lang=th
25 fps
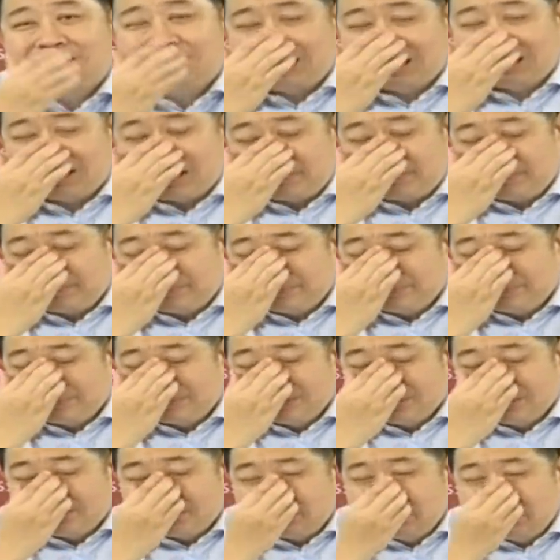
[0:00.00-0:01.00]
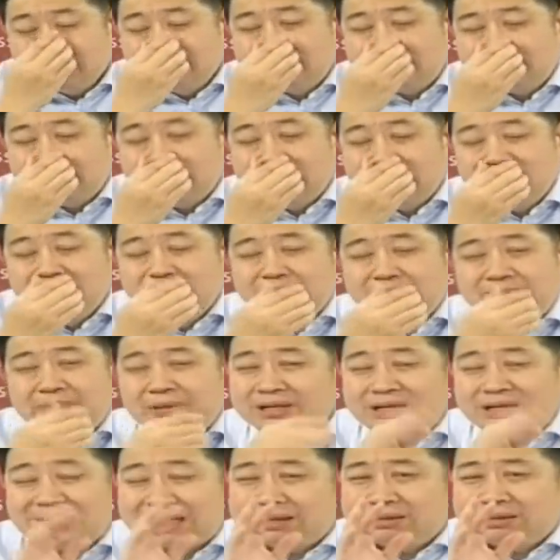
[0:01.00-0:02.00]
นะครับคือคือเพ
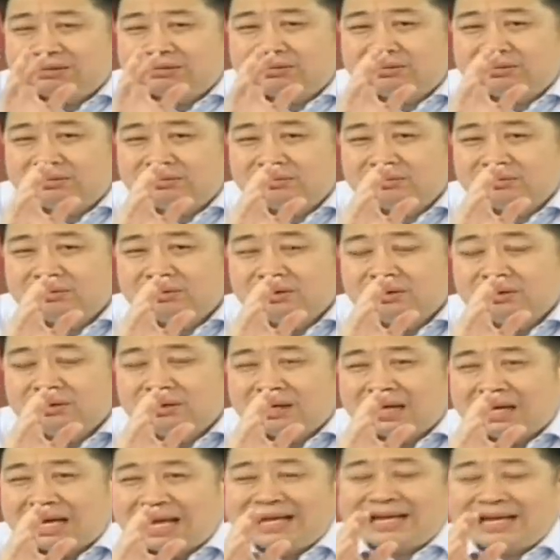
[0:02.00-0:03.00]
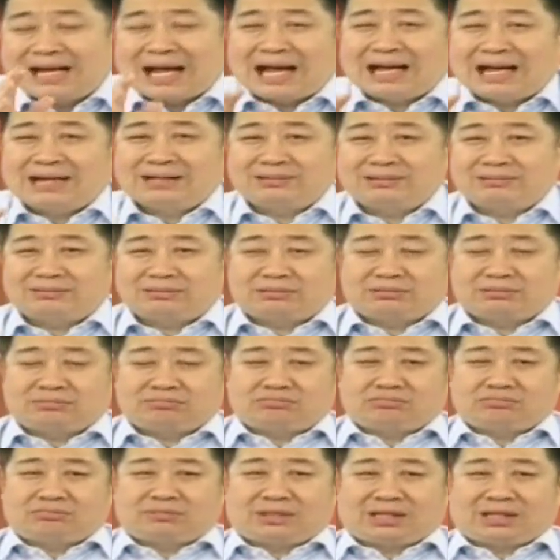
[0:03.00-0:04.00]
ราะฉะนั้นไอการ
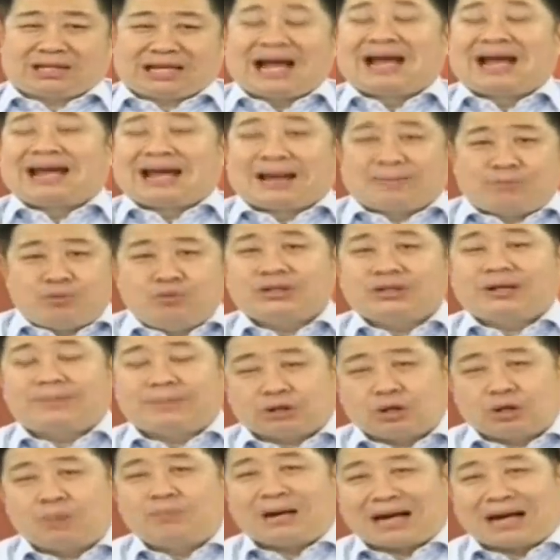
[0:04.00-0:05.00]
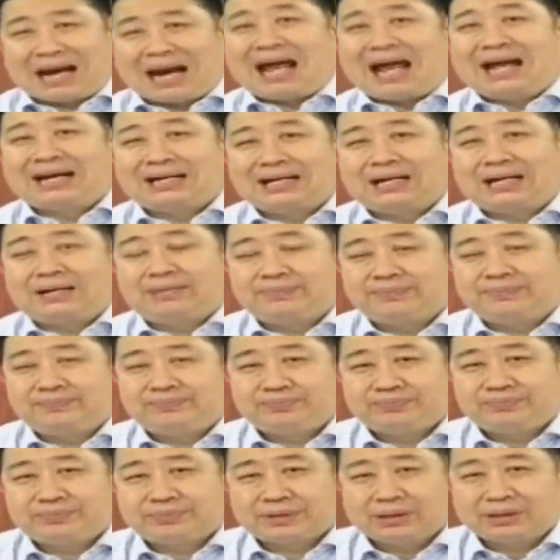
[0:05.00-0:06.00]
การทำพวกนี้มันต้องบาลานซ์กัน
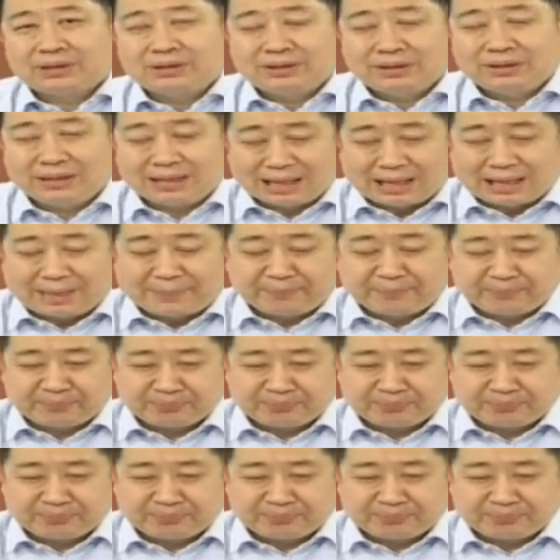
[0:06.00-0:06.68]
นะครับ